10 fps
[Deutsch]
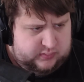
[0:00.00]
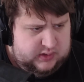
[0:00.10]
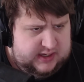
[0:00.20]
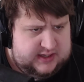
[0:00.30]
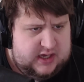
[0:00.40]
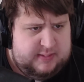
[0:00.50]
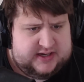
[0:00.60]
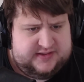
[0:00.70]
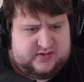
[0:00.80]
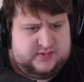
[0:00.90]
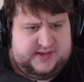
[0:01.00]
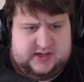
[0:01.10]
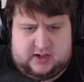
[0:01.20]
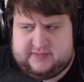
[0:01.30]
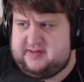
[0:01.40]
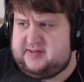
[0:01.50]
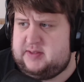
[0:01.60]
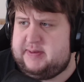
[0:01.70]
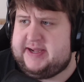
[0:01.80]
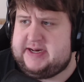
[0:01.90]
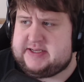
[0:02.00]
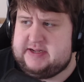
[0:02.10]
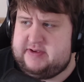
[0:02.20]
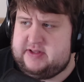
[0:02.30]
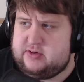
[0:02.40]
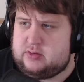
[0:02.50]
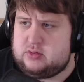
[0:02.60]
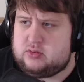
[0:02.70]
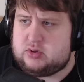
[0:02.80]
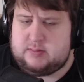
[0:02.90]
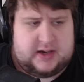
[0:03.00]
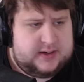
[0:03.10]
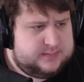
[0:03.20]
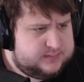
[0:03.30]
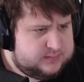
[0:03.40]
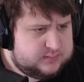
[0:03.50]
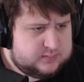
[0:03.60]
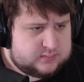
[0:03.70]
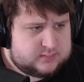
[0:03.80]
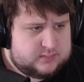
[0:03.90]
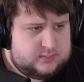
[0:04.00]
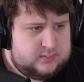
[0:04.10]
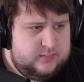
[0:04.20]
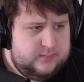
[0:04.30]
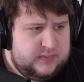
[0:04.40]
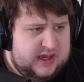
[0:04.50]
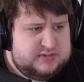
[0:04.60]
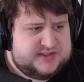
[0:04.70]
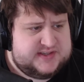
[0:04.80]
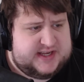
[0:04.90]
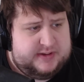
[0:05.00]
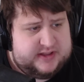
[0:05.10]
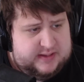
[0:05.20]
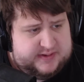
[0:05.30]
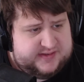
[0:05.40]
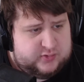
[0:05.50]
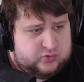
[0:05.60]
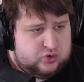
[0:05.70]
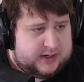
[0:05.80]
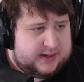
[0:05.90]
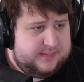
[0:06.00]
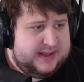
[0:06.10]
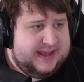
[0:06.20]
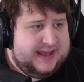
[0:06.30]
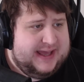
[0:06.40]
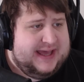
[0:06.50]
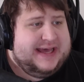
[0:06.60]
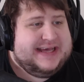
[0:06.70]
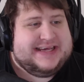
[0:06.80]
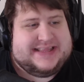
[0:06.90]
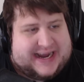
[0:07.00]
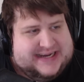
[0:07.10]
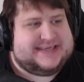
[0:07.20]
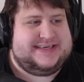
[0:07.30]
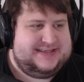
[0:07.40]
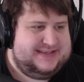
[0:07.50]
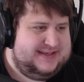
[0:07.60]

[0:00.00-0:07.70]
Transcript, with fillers: Ich gehe mal ganz kurz hier auf das Ich bin geldgeil Video und gucke mal. Ja, bist du Zeit mein Lieblings-YouTuber. Äh, danke.